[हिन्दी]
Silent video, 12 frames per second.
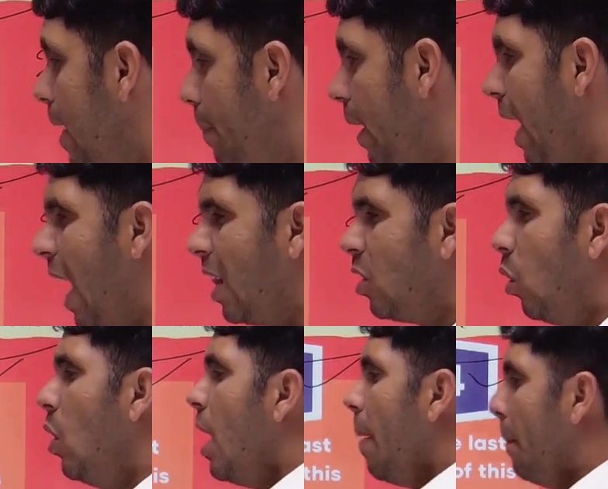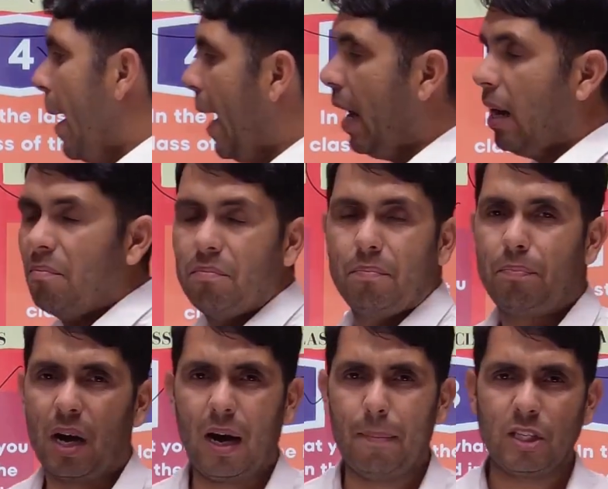चैप्टर के हाल दो मैं
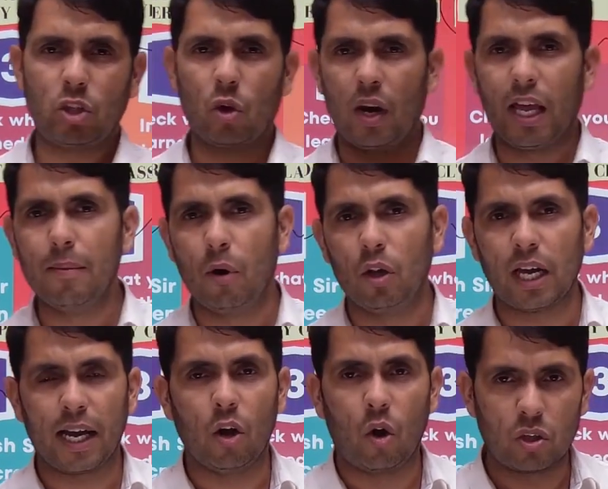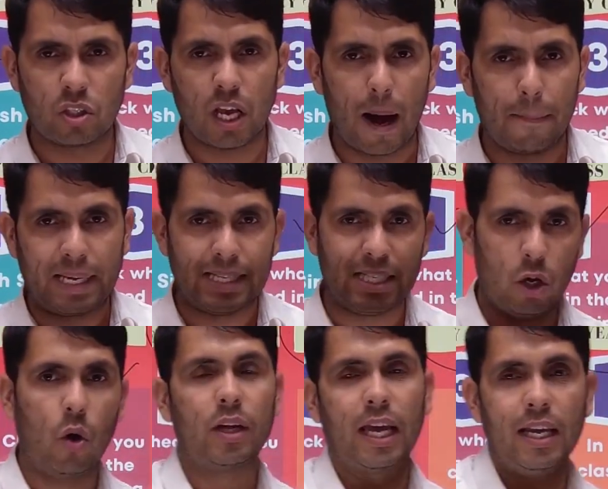बच्चों को नहीं बोलता कि नोट्स आप किसी
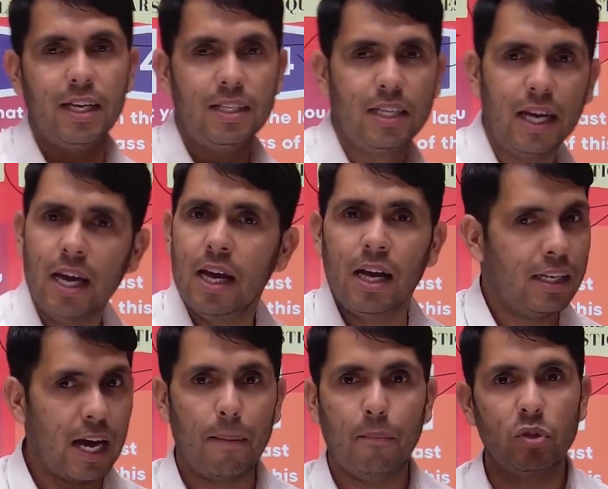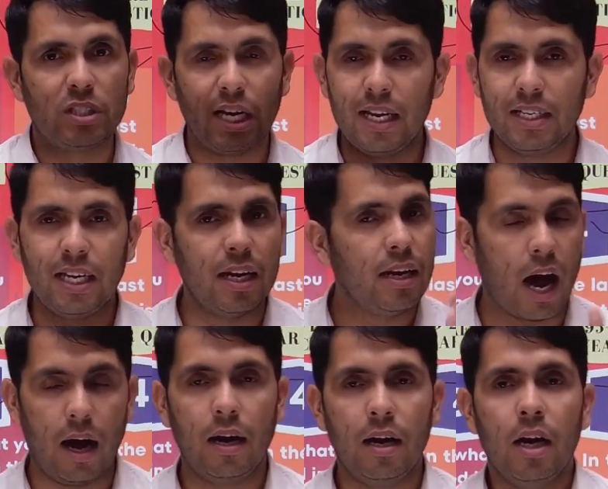और के लीजिए या मुझसे लीजिए ना
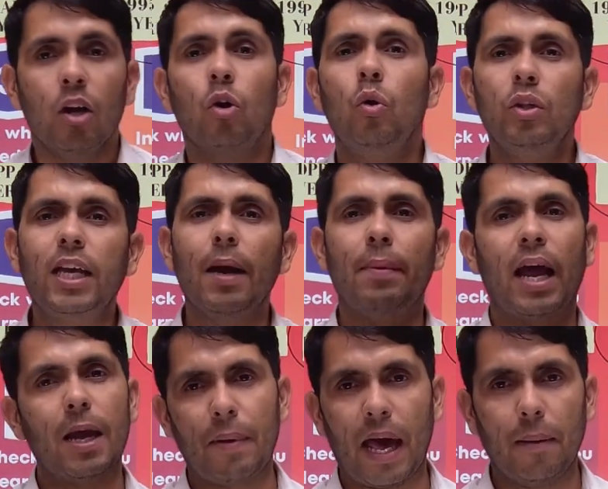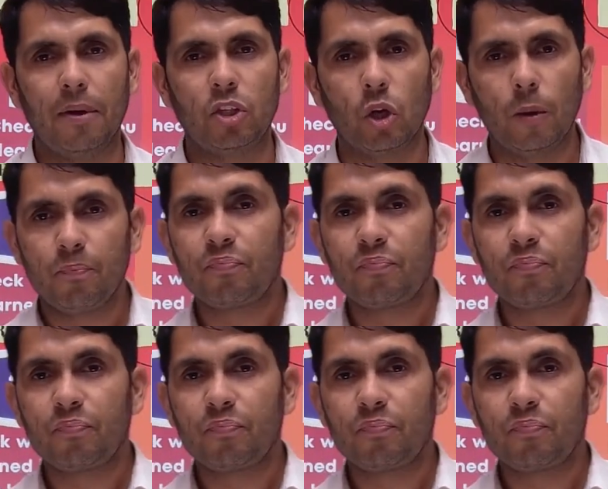खुद के बनाइए प्यारे बच्चों